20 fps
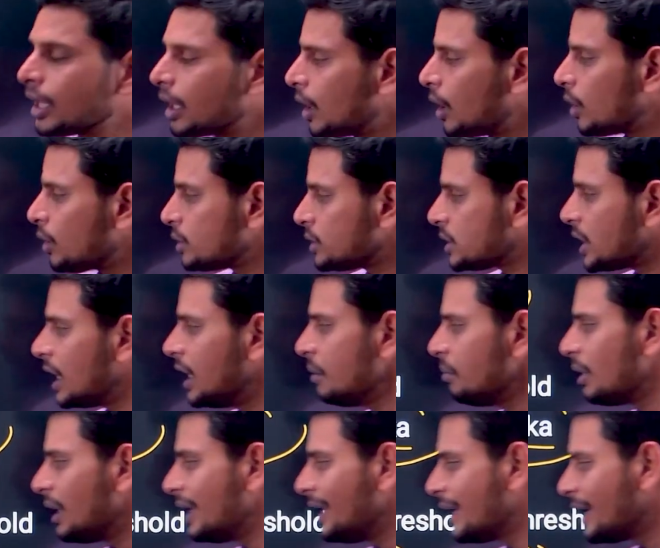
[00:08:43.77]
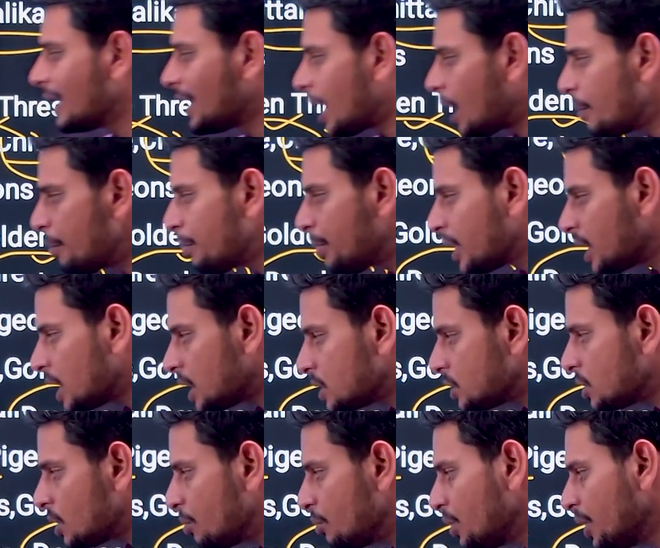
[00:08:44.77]
सलीम अली के नाम पर
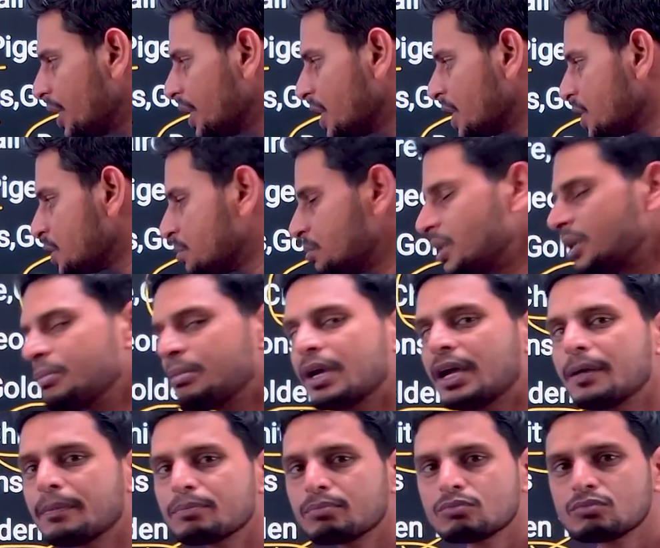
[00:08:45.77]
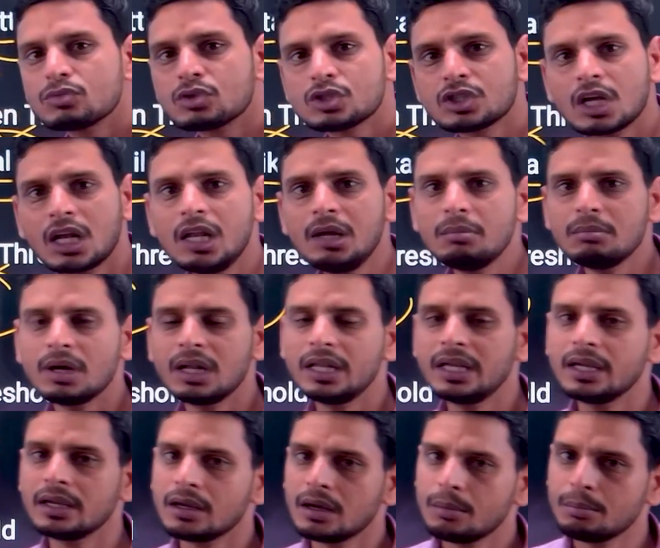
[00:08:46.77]
जम्मू एंड कश्मीर में सलीम अली
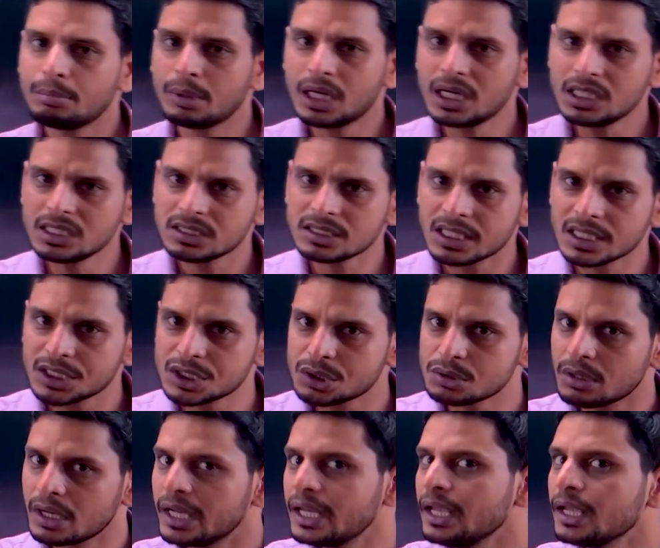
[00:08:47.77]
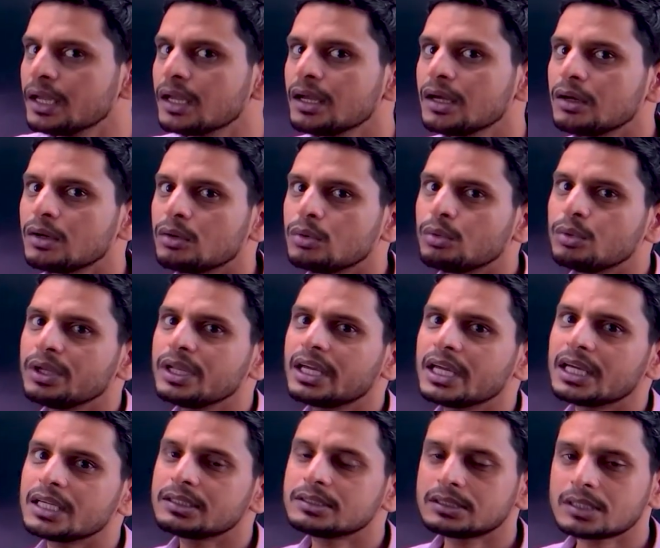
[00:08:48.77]
बर्ड सेंचुरी उनके
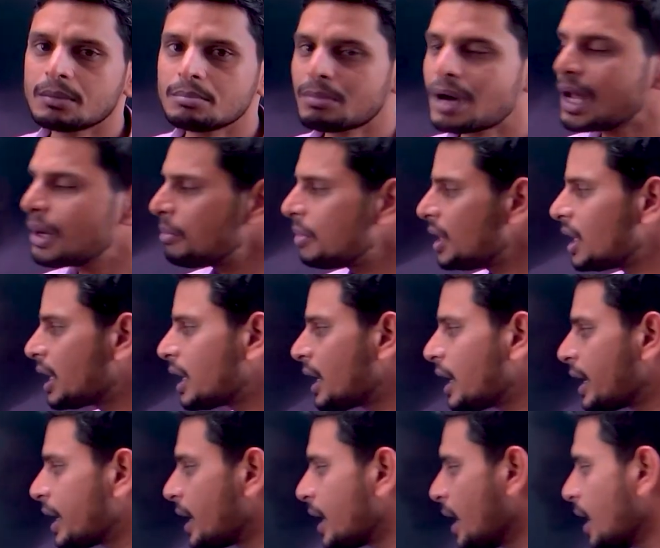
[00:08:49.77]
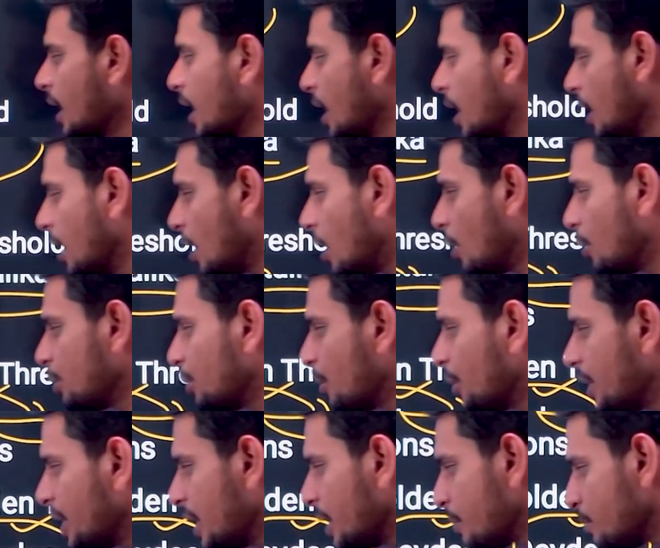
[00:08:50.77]
सम्मान में रखा गया है और उन्होंने
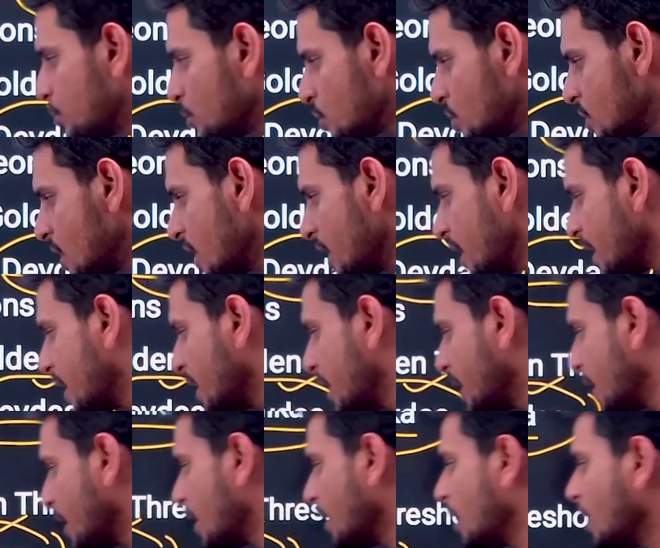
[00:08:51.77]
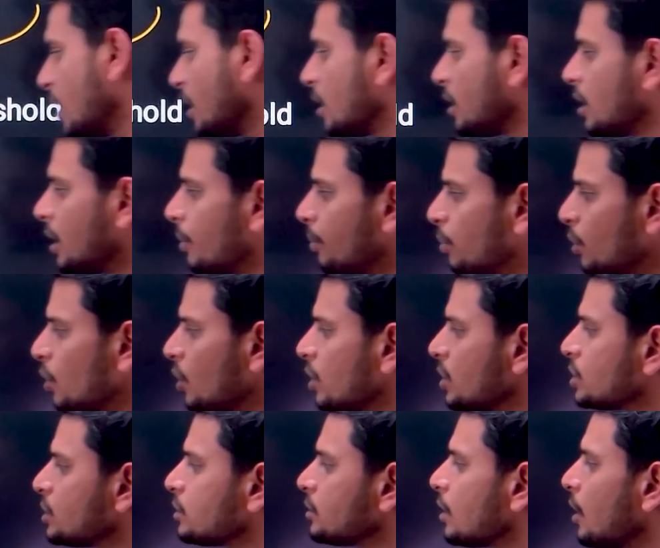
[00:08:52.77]
पुस्तक लिखी है द बुक्स
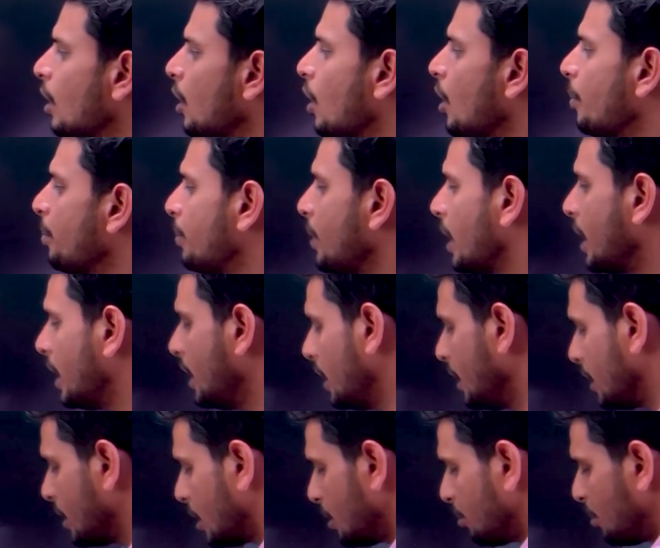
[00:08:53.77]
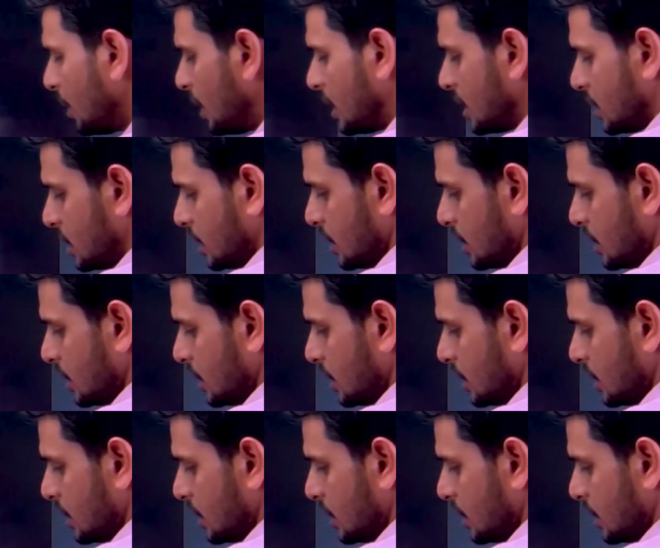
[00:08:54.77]
ऑफ इंडियन बर्ड्स